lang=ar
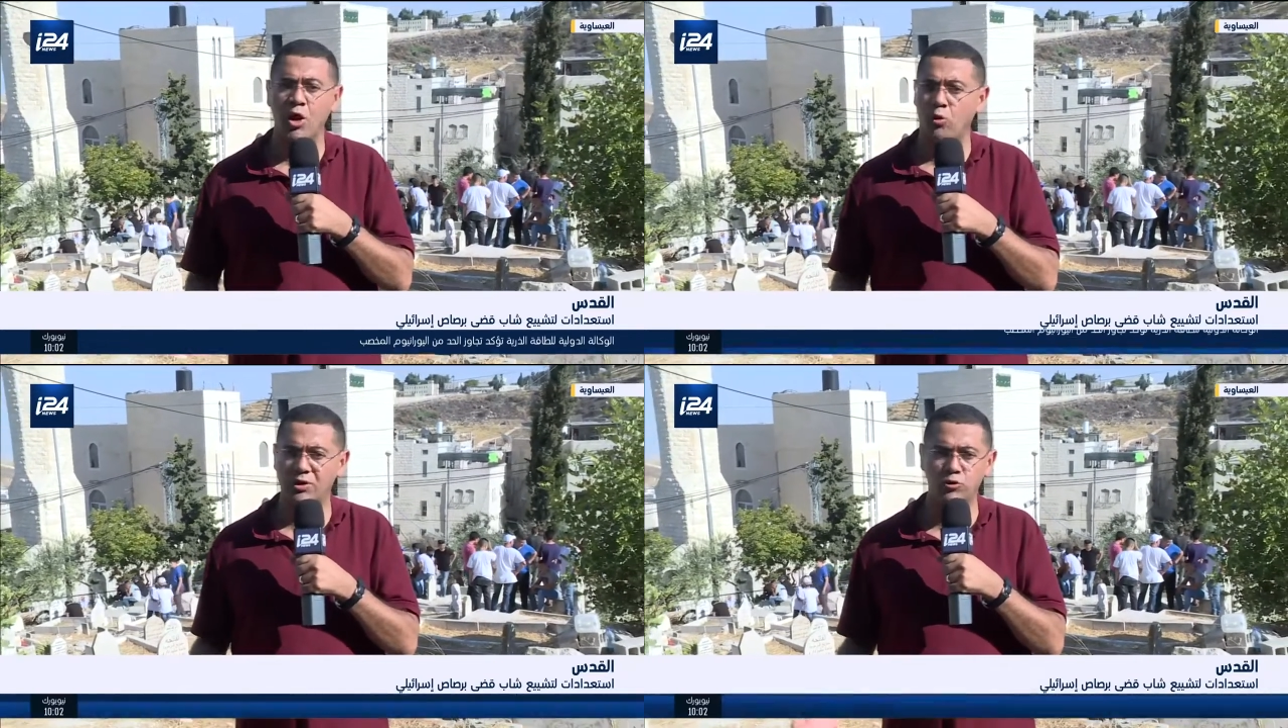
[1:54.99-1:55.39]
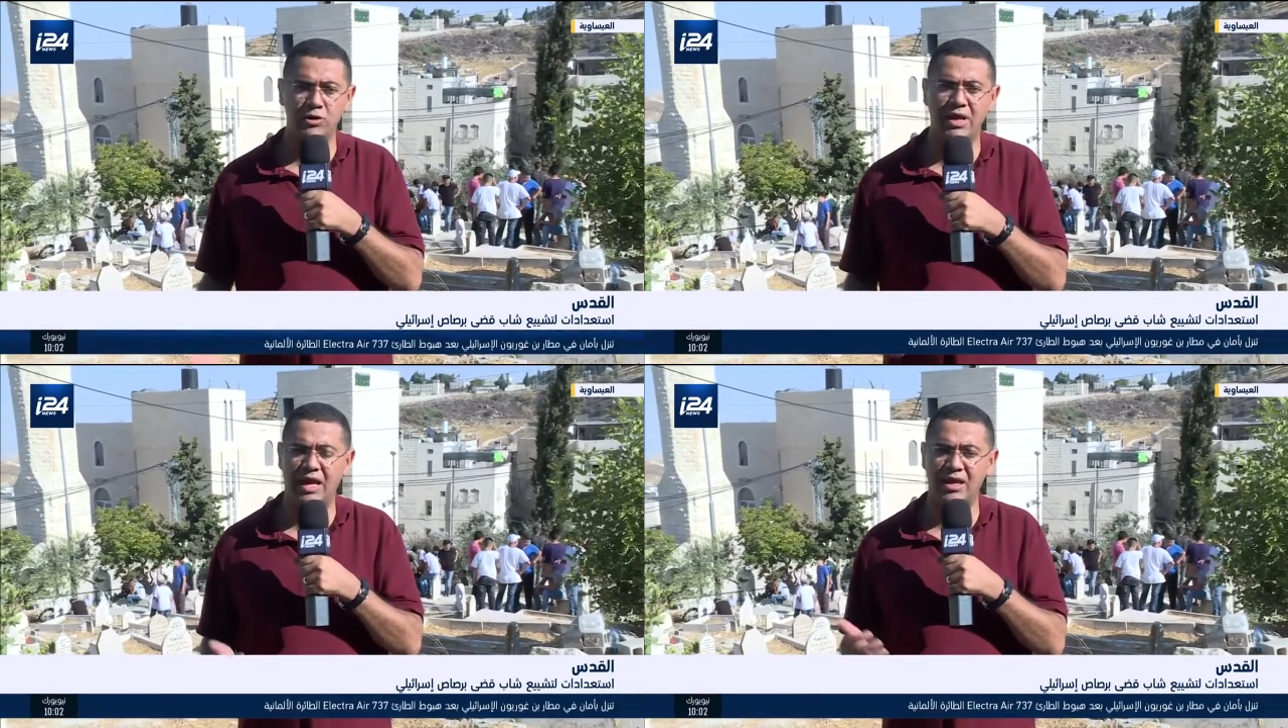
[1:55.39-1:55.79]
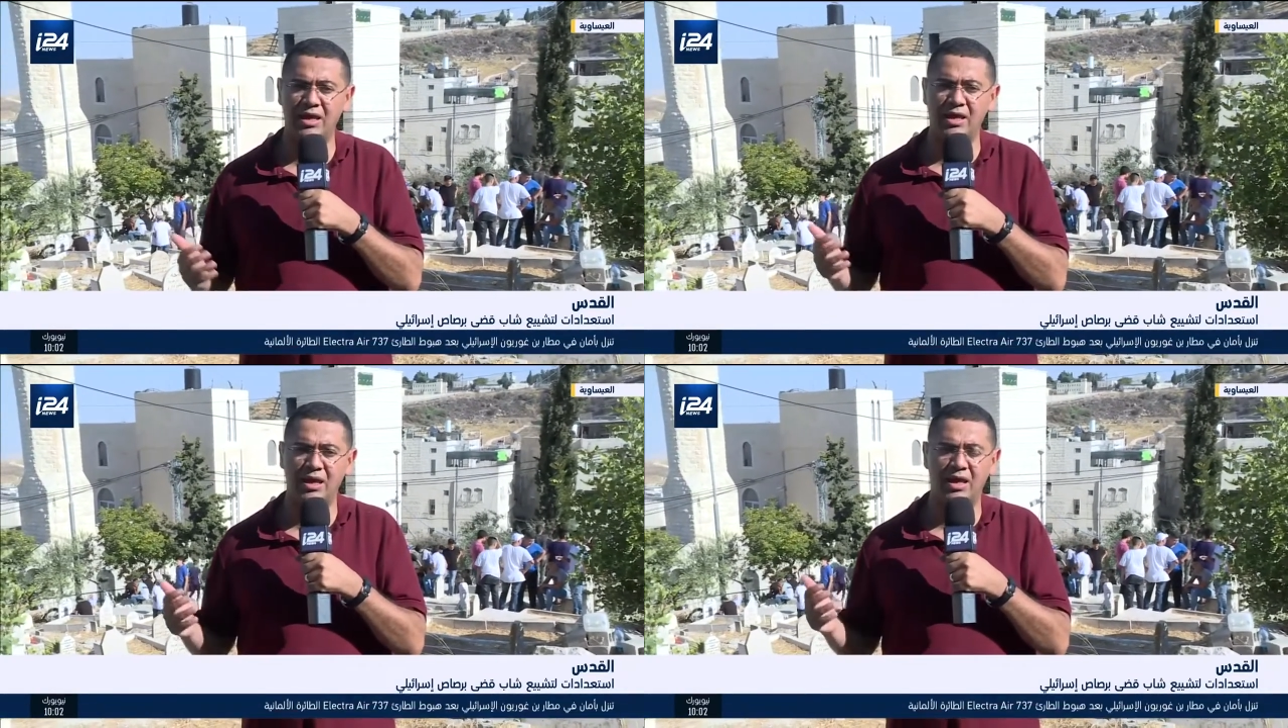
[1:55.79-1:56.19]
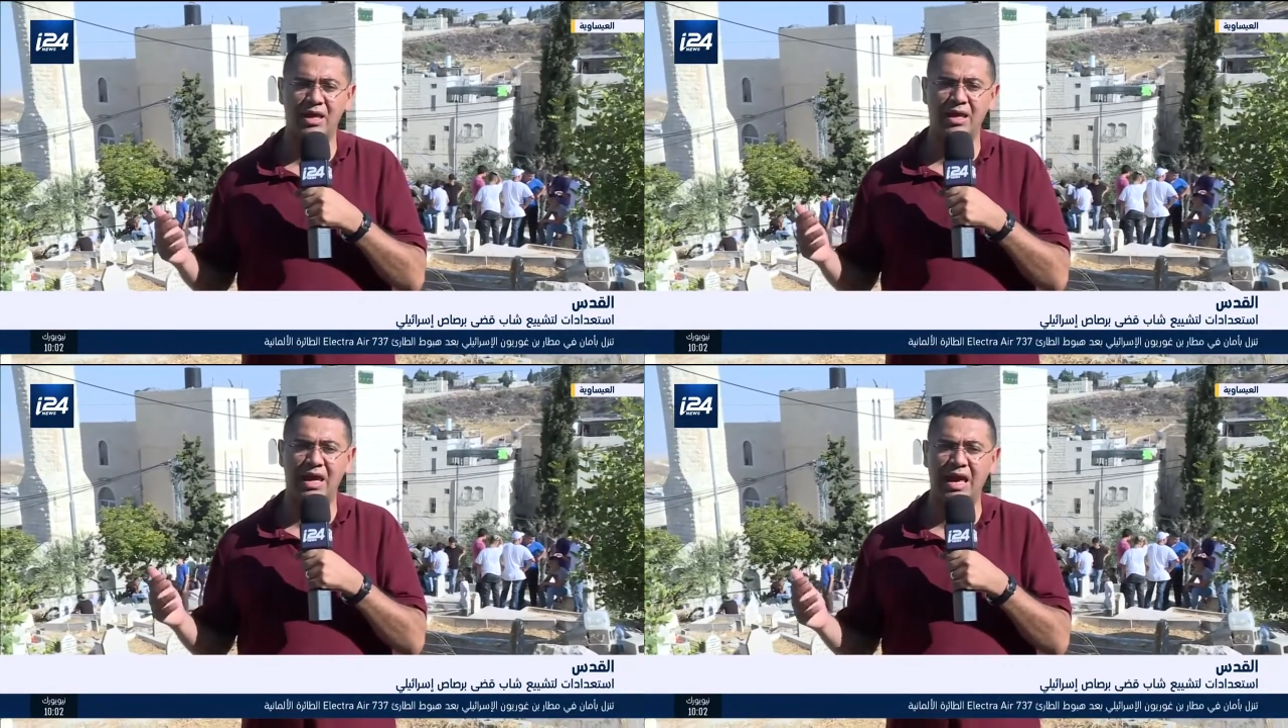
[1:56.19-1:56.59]
ودون
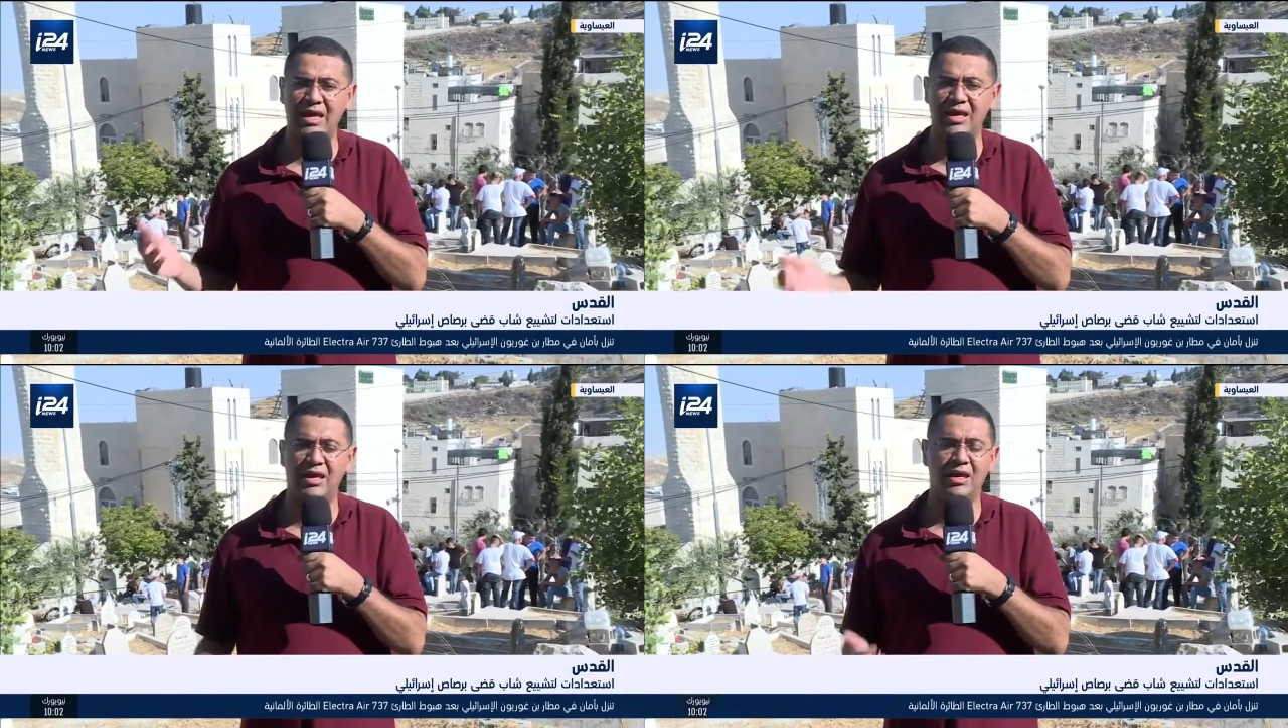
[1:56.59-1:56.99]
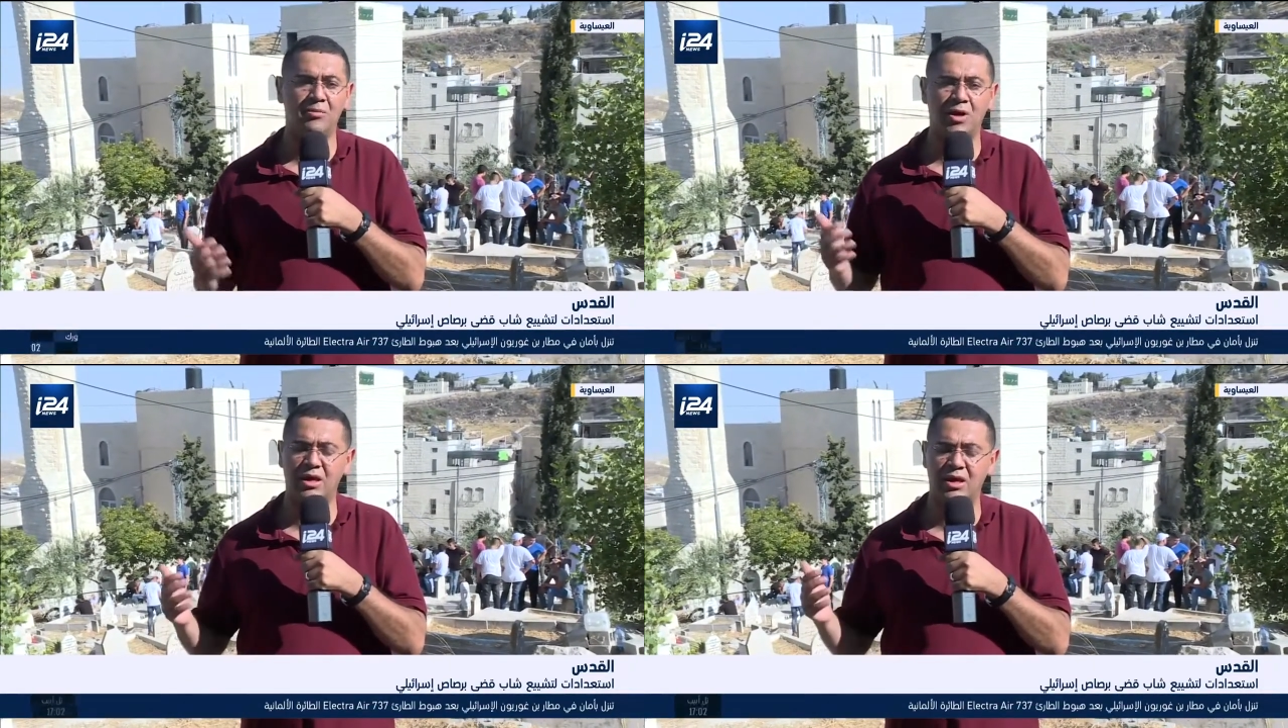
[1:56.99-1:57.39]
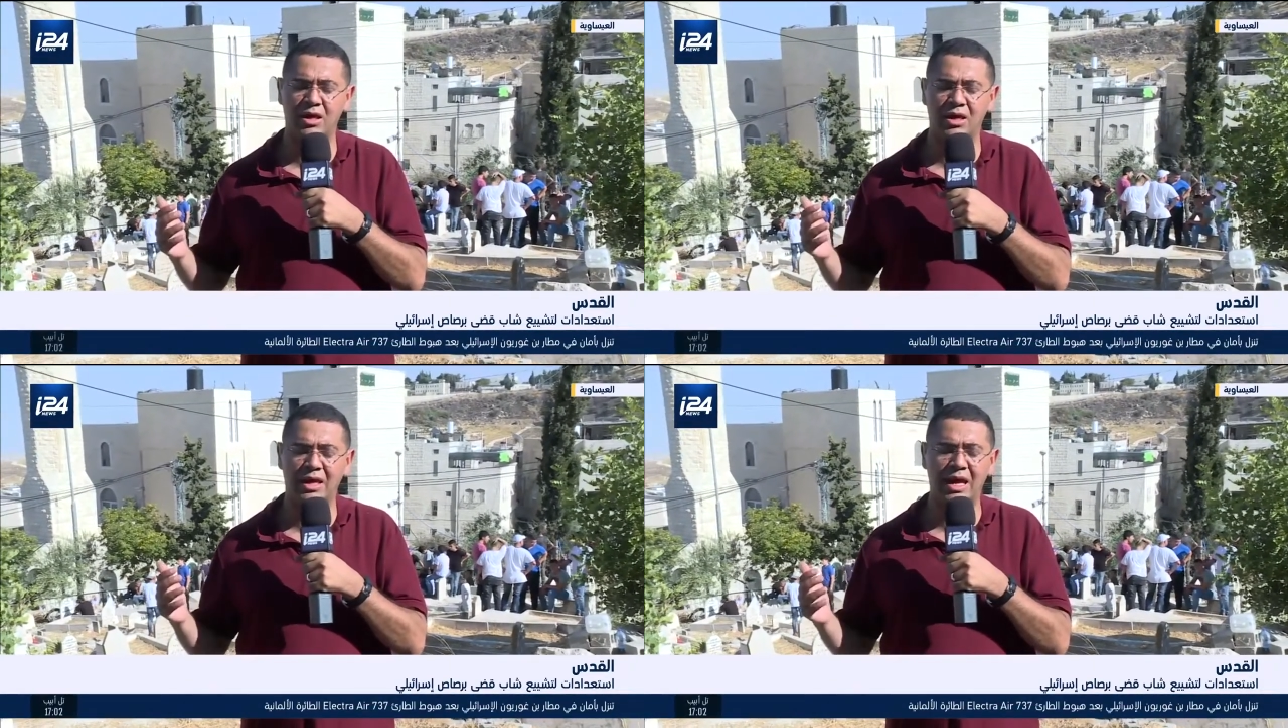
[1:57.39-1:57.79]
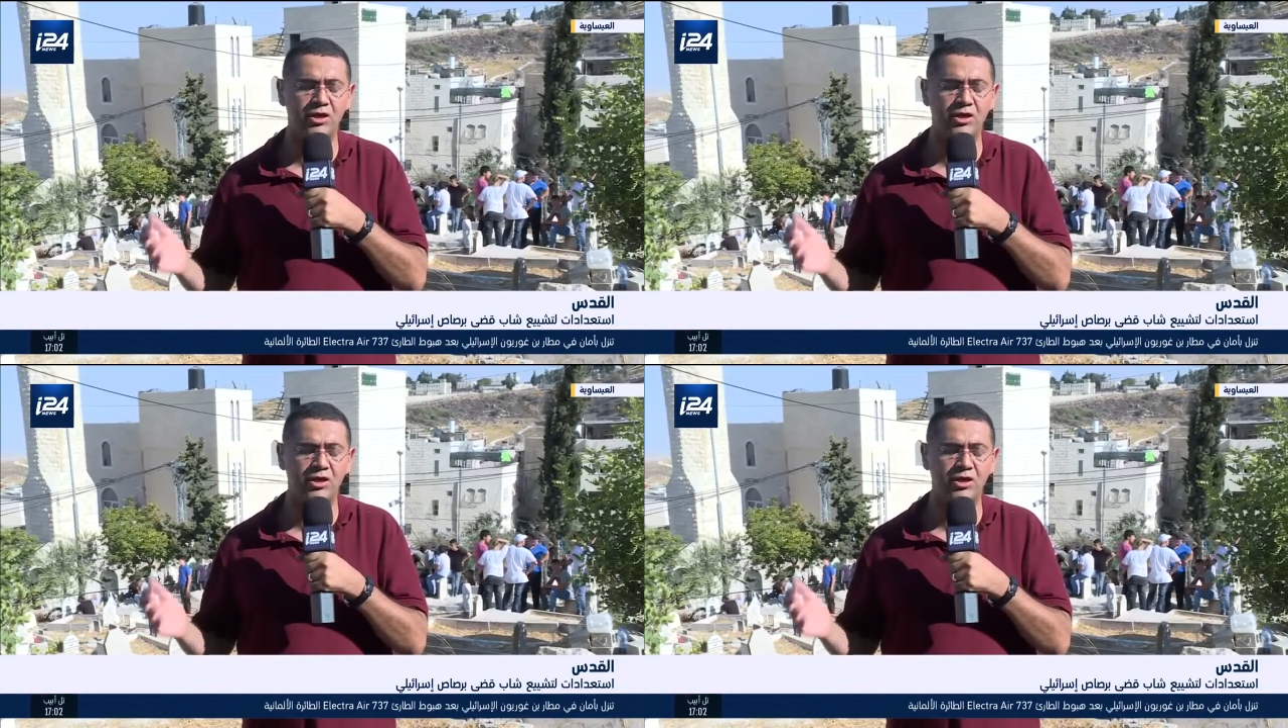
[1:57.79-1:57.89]
أي أي